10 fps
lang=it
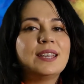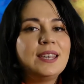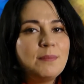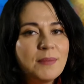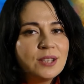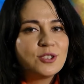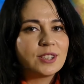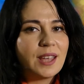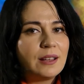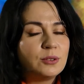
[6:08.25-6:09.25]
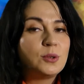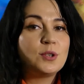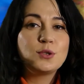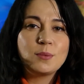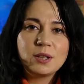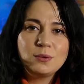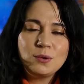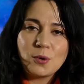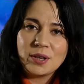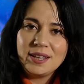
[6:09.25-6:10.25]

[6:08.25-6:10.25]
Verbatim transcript: chi mangia tanto e soprattutto